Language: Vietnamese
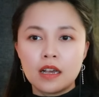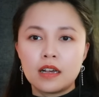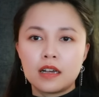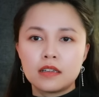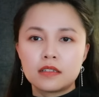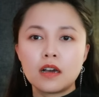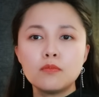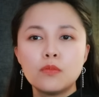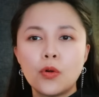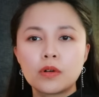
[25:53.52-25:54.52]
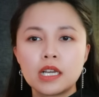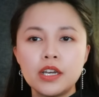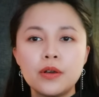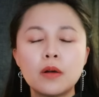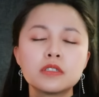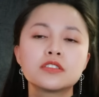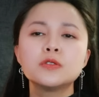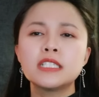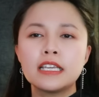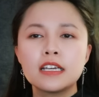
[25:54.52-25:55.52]
à, có một cái điều không được
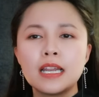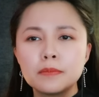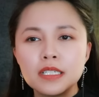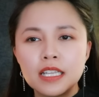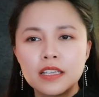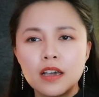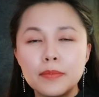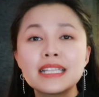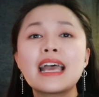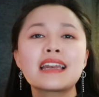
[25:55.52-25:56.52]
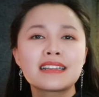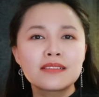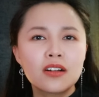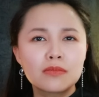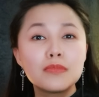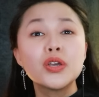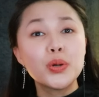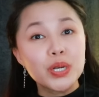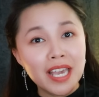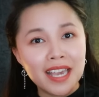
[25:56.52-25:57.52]
suôn sẻ cho lắm á, thì do bé thanh mới
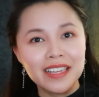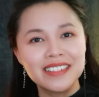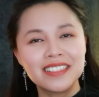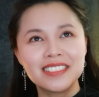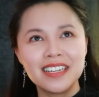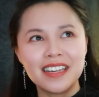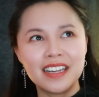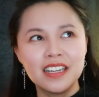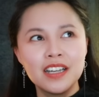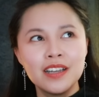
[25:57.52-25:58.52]
vô nghề thành ra là